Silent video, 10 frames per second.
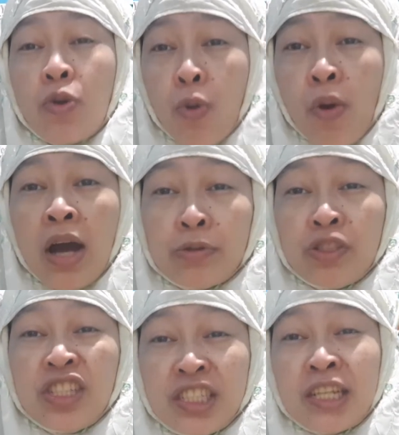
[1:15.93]
gue
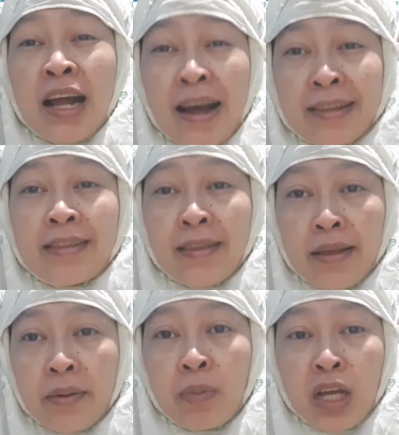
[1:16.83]
harus istirahat
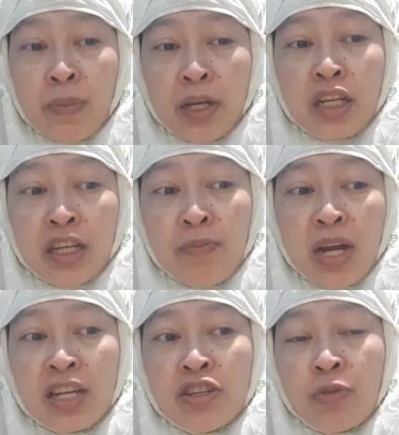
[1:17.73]
bagaimana ini
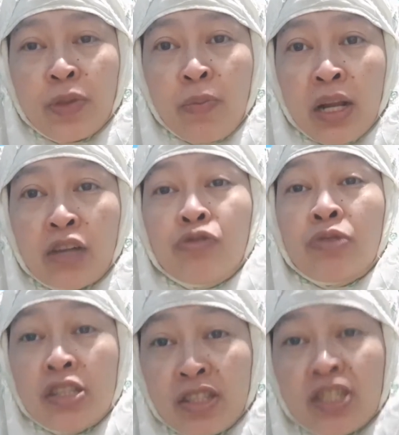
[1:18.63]
badan dioptimalkan
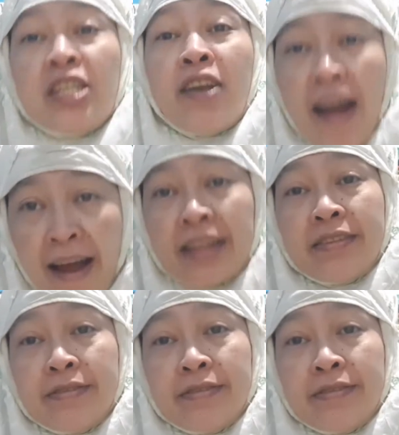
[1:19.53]
untuk istirahat